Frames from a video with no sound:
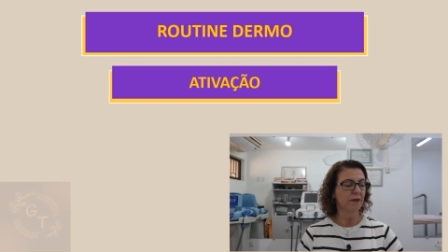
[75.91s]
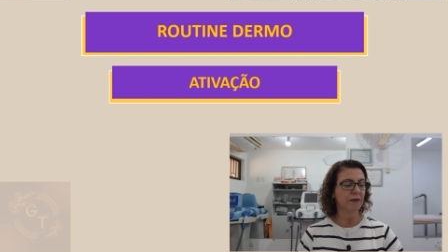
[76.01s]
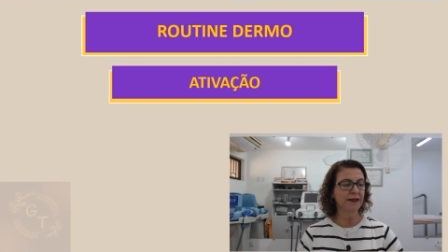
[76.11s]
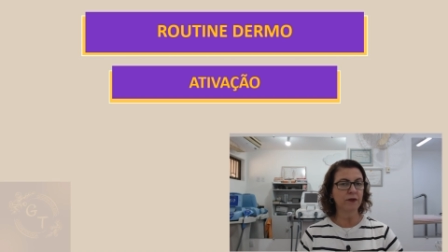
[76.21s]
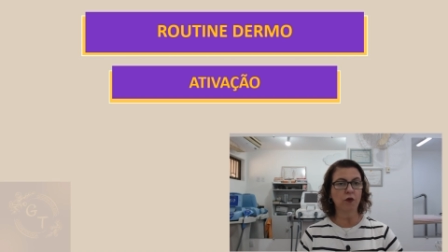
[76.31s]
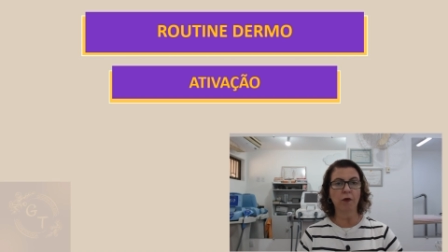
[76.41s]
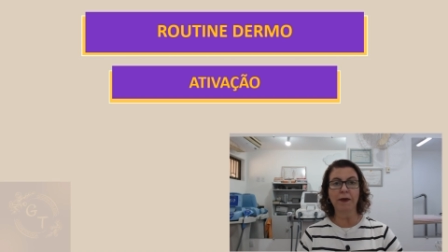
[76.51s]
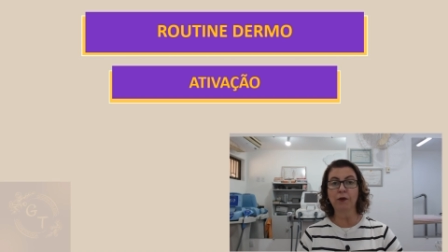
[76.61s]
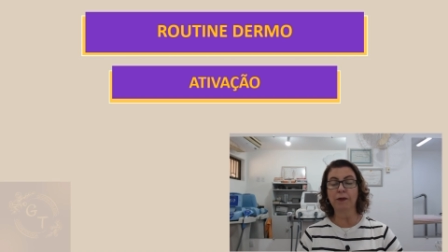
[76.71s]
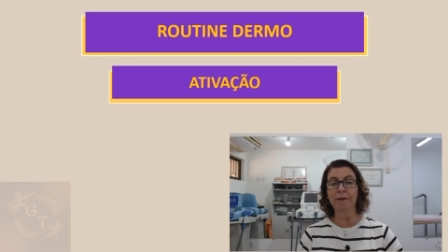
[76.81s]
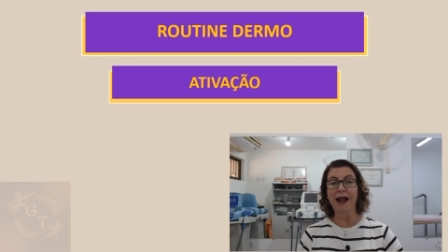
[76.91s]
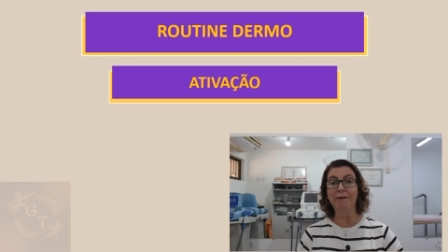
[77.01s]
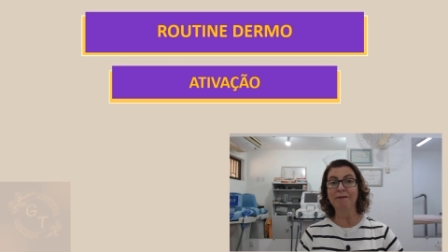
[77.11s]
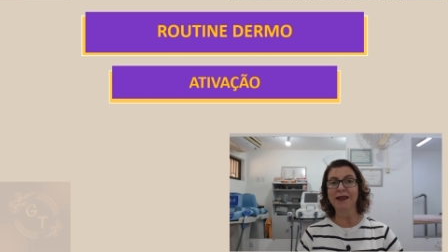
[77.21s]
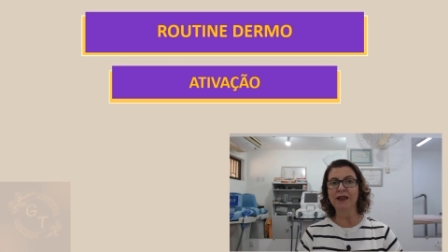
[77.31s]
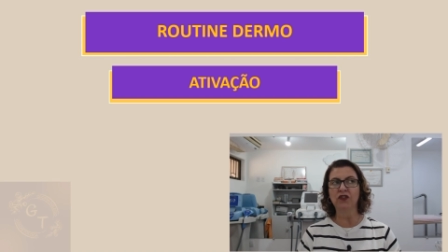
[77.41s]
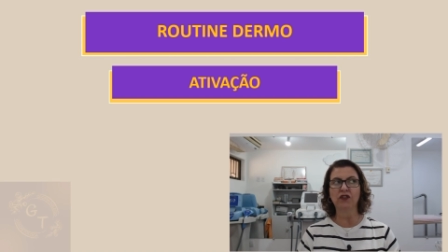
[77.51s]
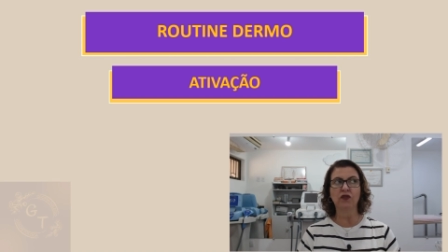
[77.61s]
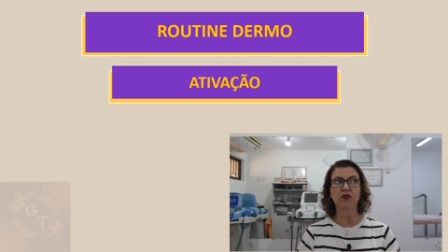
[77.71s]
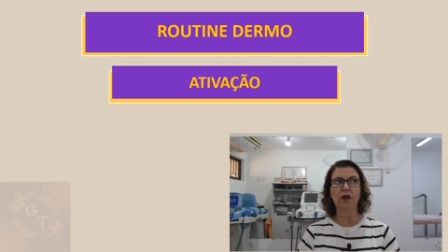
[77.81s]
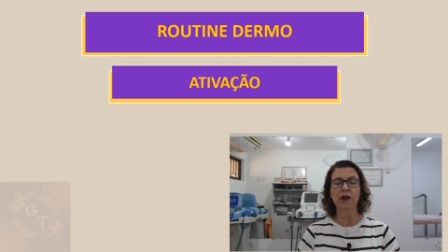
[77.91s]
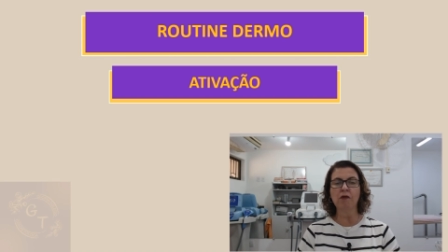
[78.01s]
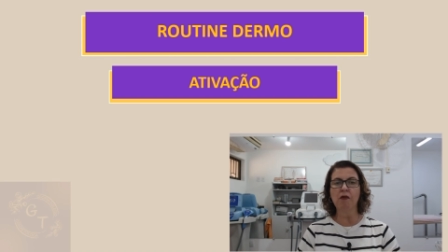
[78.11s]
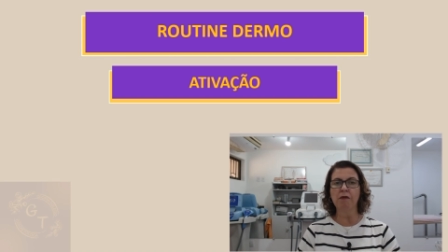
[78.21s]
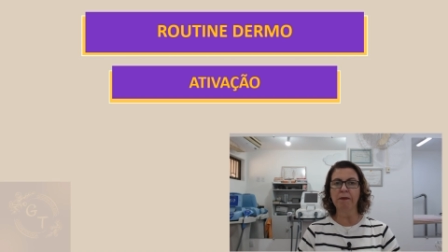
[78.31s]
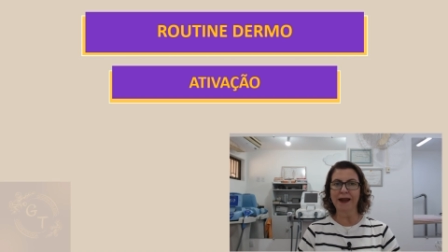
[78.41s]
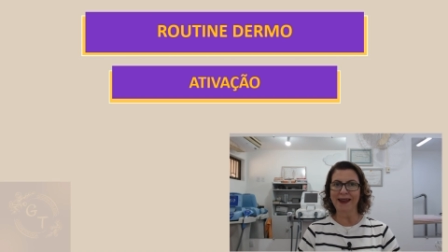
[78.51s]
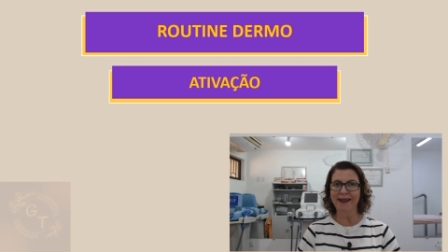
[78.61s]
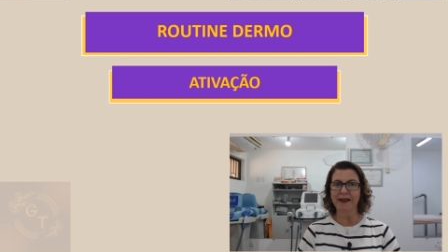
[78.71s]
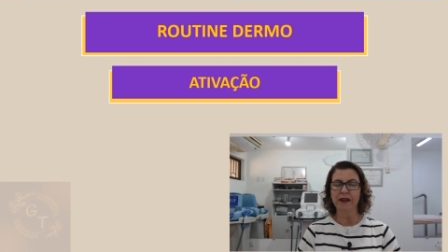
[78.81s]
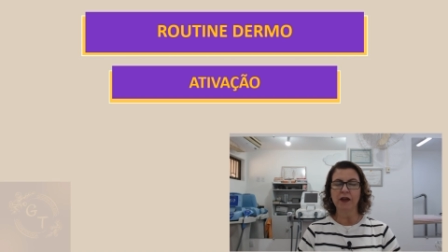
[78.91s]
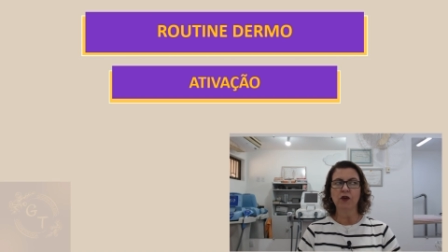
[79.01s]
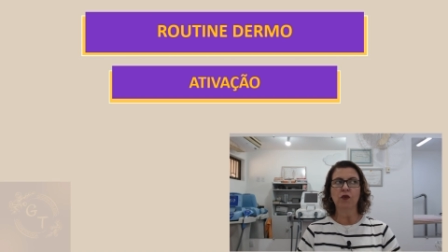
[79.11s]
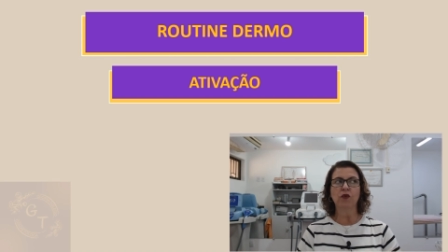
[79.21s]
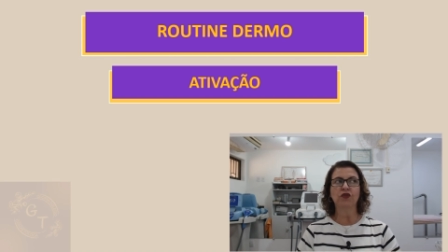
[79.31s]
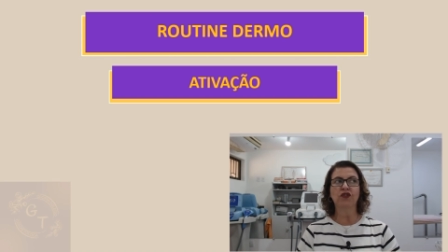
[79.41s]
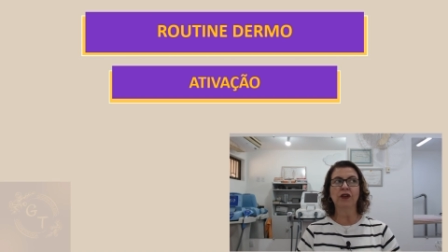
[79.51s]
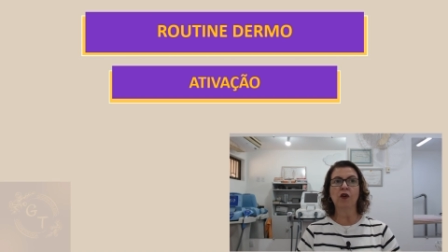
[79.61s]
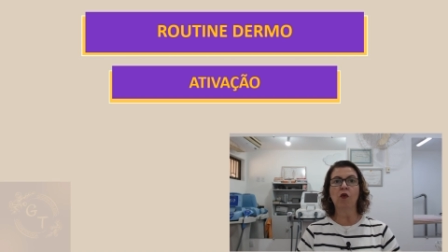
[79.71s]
Mas eu, eu para mim, gente, eu só não comprei o de